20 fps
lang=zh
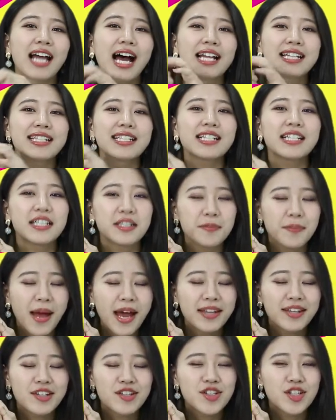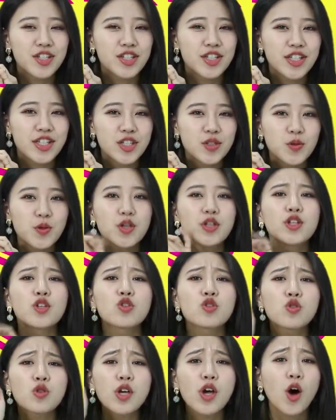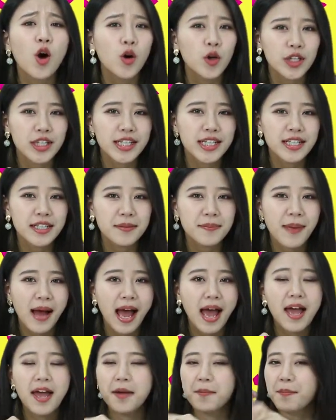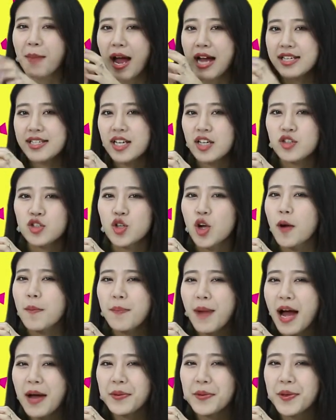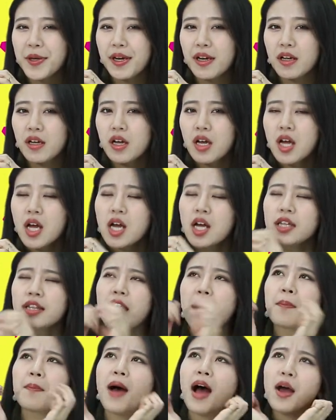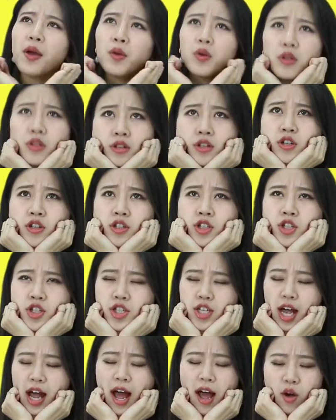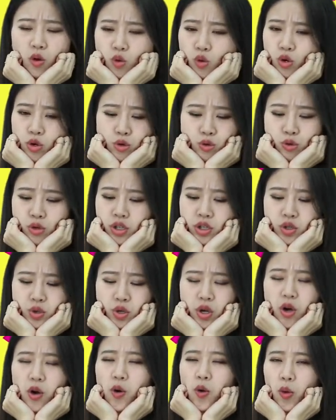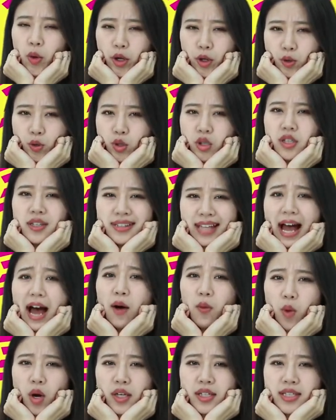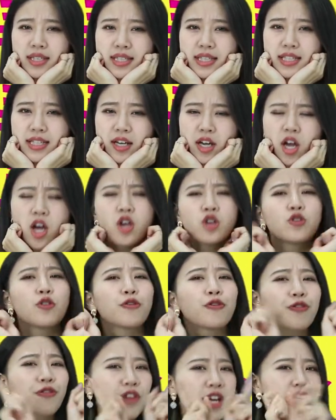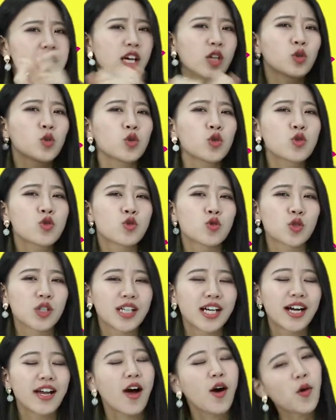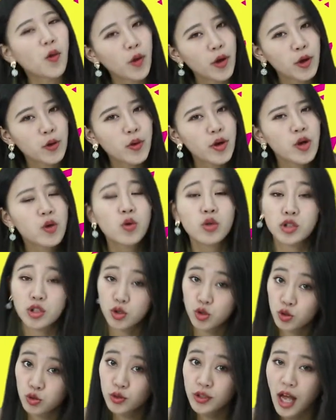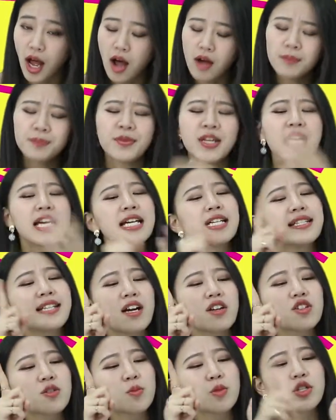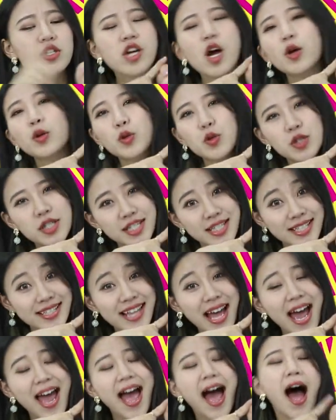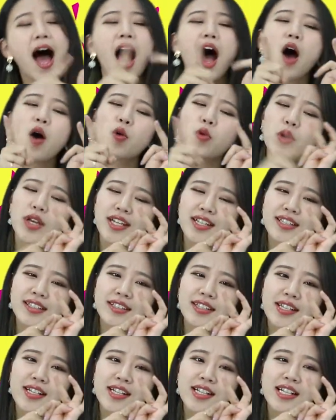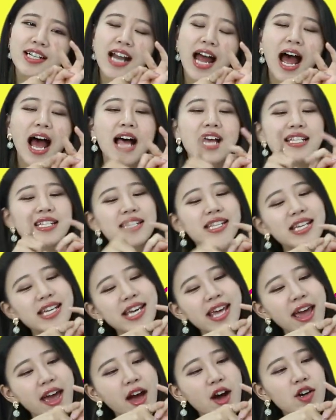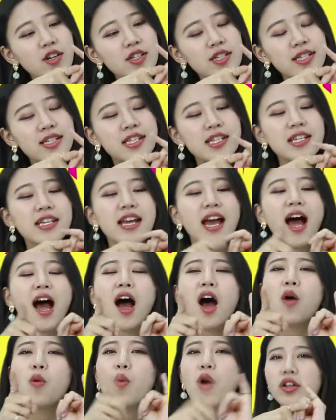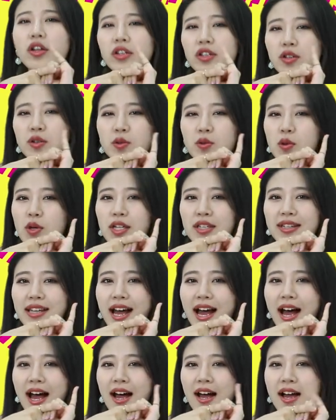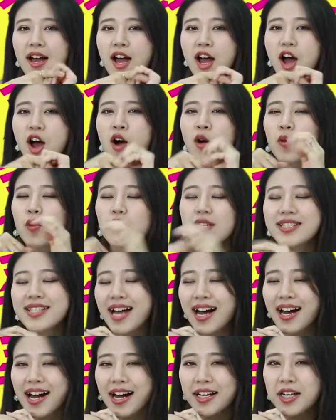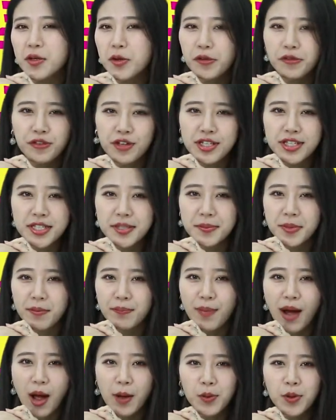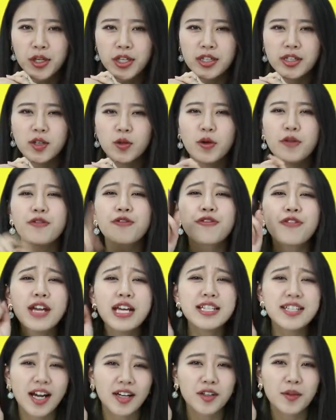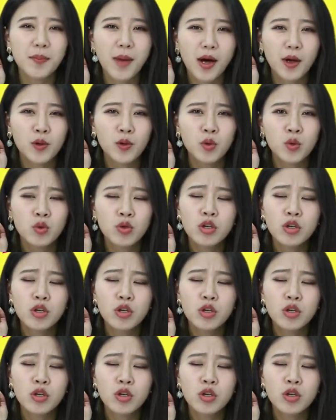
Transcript: 那这个礼拜呢是七月的最后一个礼拜，马上就要八月了。那八月呢可是韩国娱乐圈回归的大旺季，有非常多的组合要回归或者出道，像什么少女时代啊、Winner 啊、CLC 啊、n n a One 啊。我想啊，各位粉丝们八月一定会非常的忙碌，